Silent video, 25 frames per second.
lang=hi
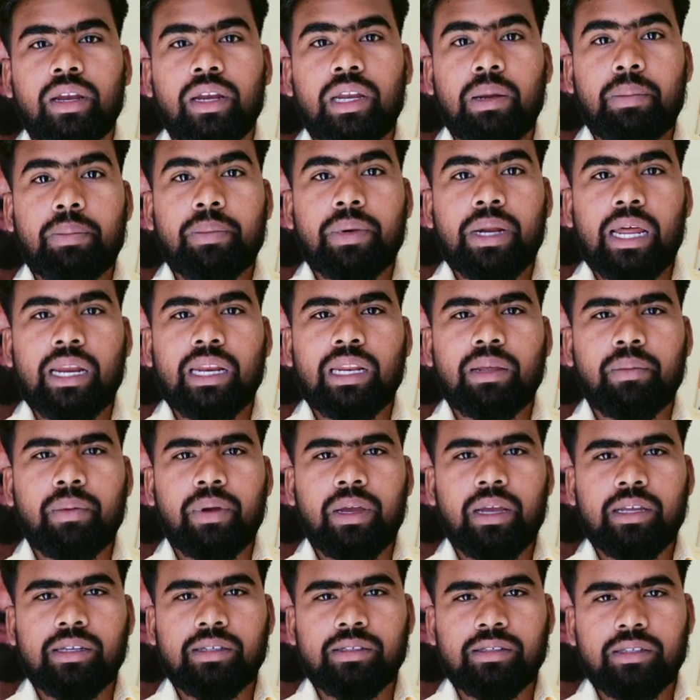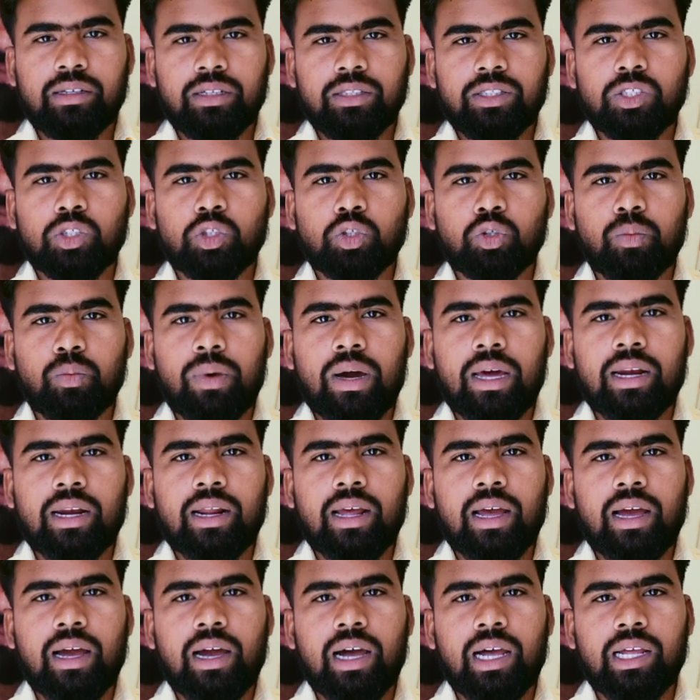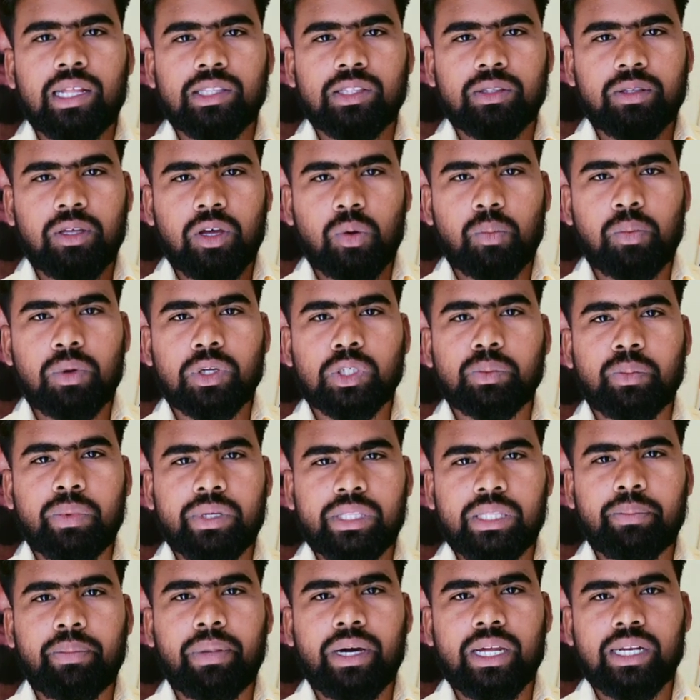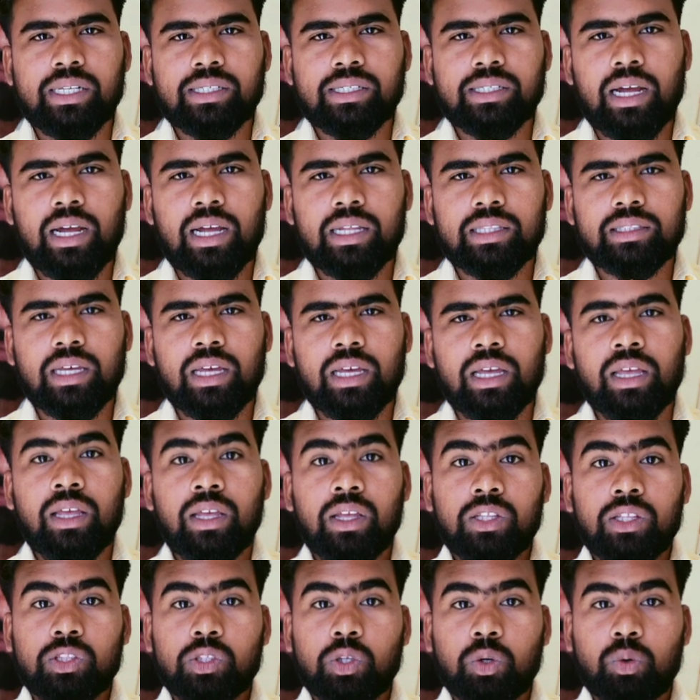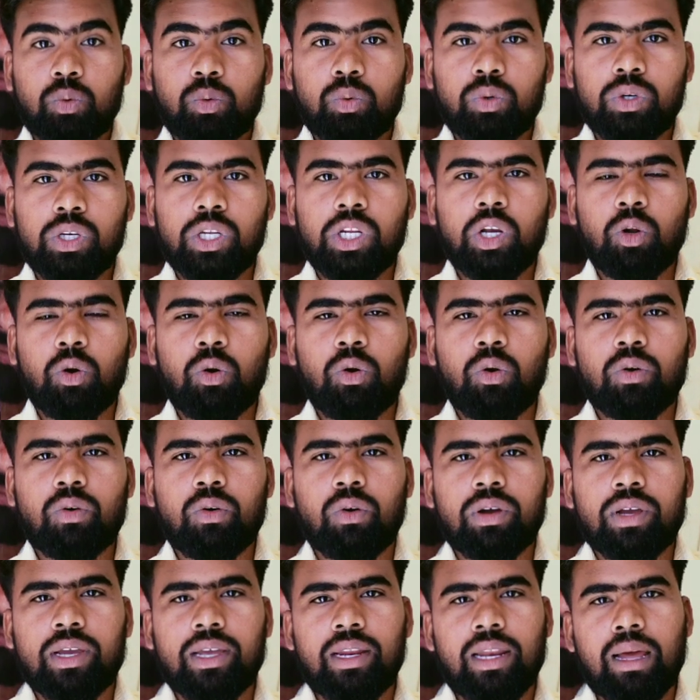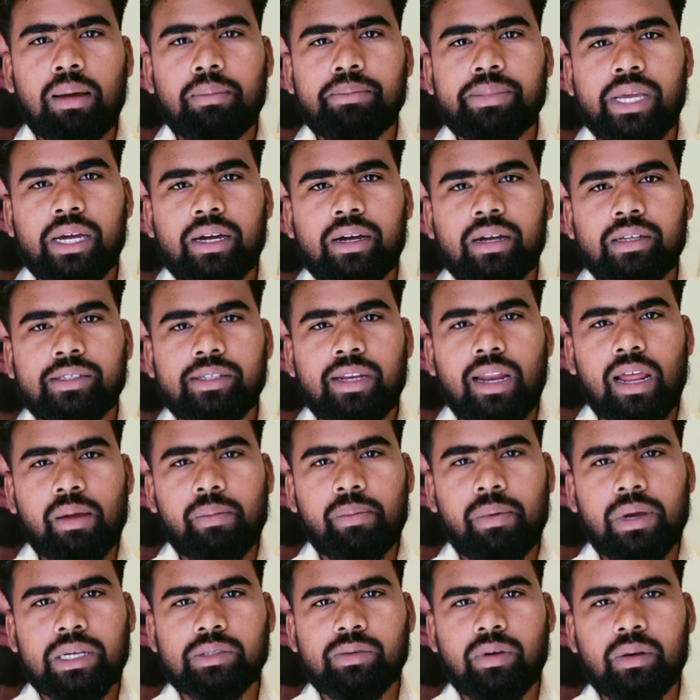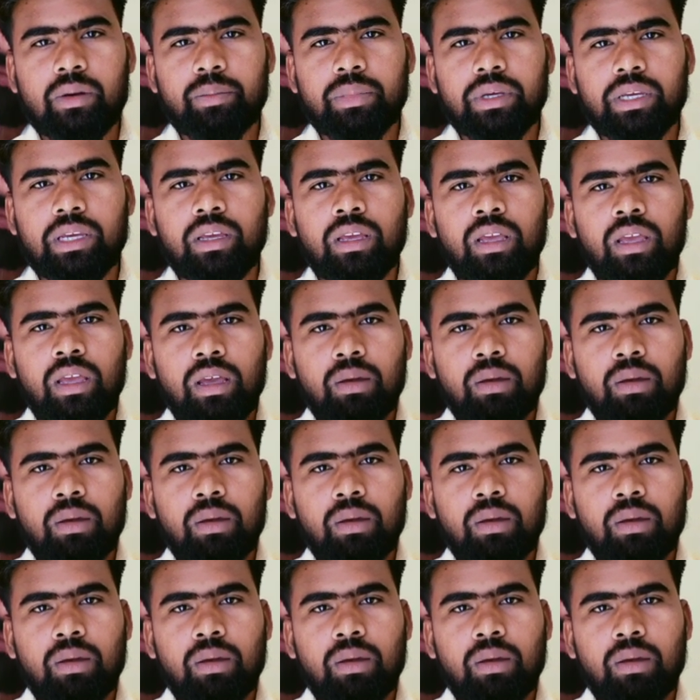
निपटाने में नीतीश कुमार का हाथ और पशुपति पारस का हाथ था तो उन्हीं लोगों को खिलाफ जाकर चिराग पासवान भी